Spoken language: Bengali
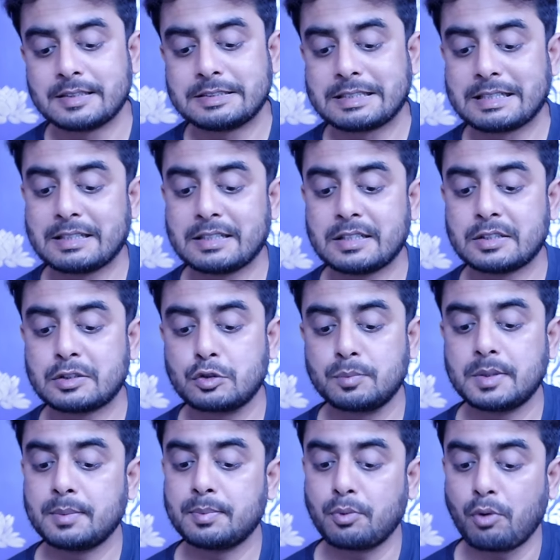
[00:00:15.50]
যেটা
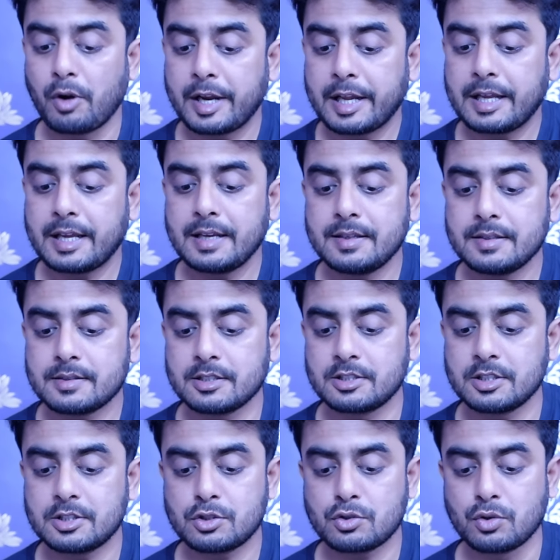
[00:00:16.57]
তোমরা অনেকেই
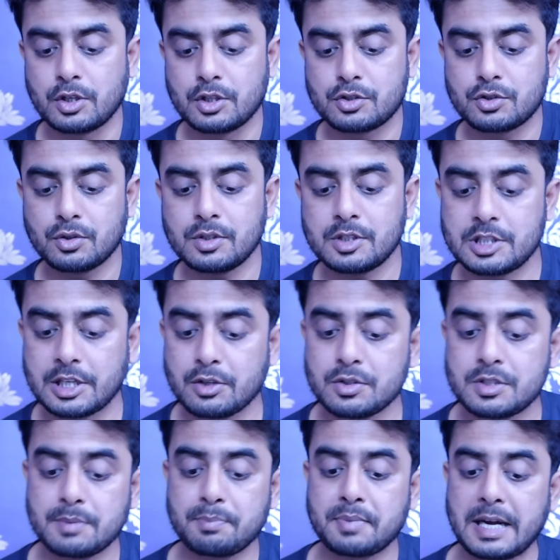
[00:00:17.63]
সাজেস্ট করেছো সেটা
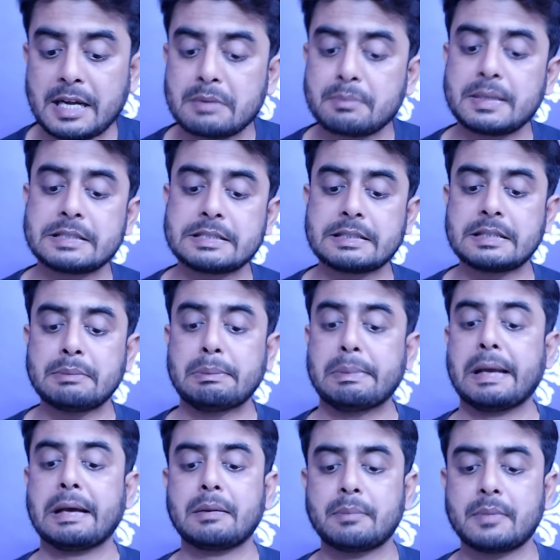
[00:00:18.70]
হচ্ছে প্রাণ বাঁচাতে
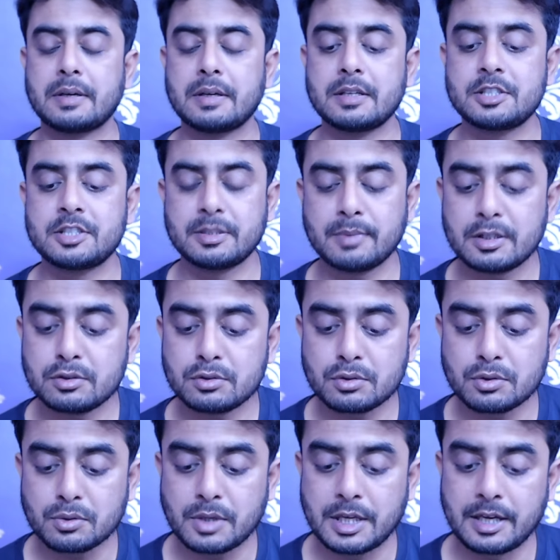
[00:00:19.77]
মিয়ানমারের
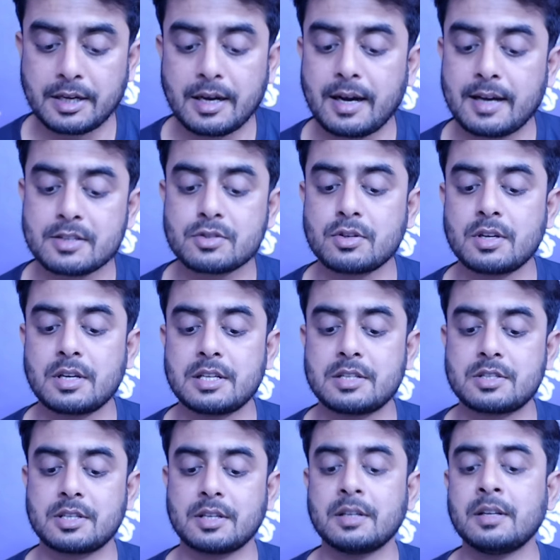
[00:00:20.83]
সীমান্তরক্ষীরা আশ্রয়
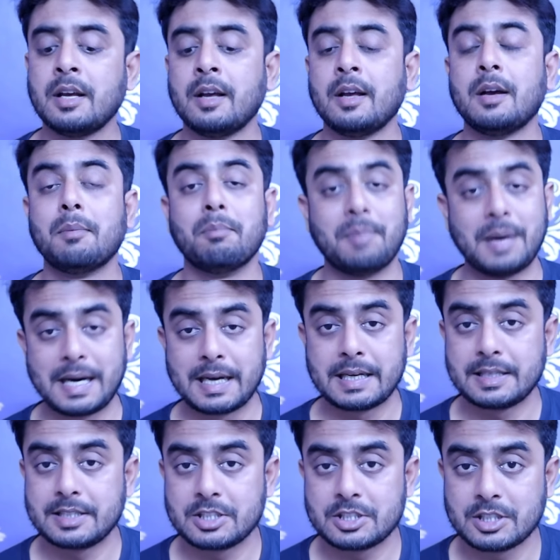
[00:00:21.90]
নিচ্ছেন
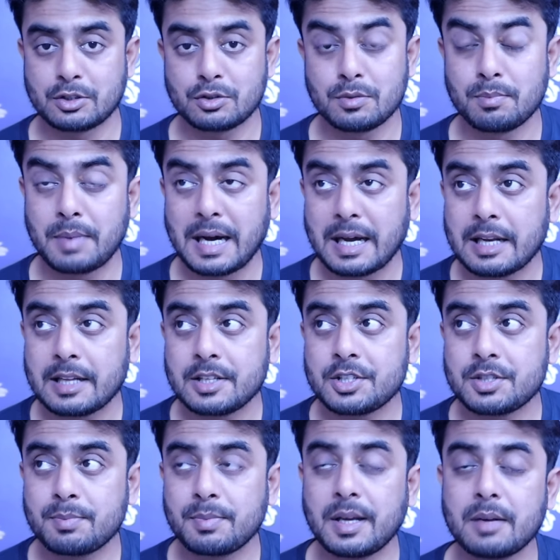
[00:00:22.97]
বাংলাদেশে তো
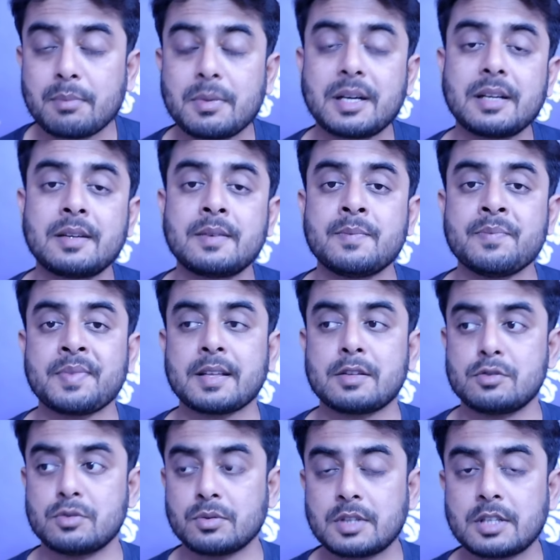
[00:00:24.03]
বাংলাদেশ মিয়ানমারের
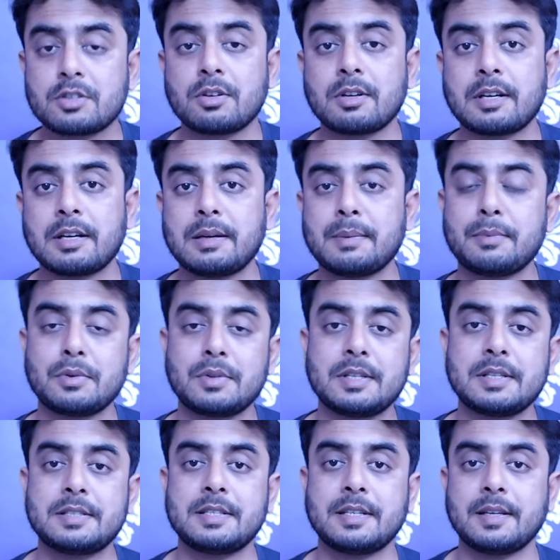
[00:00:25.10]
জনতা সরকারের
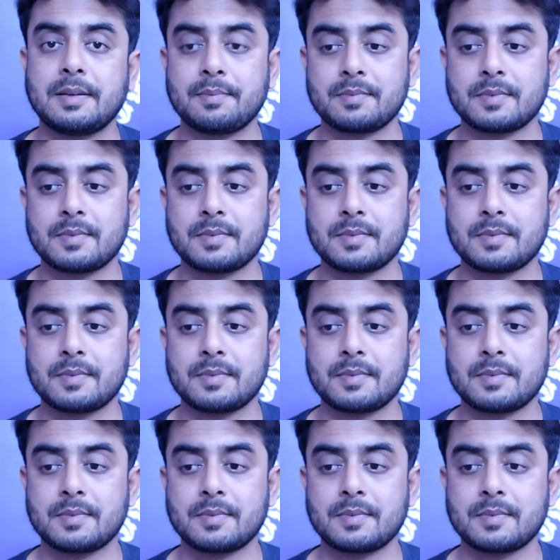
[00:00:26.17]
মধ্যে যে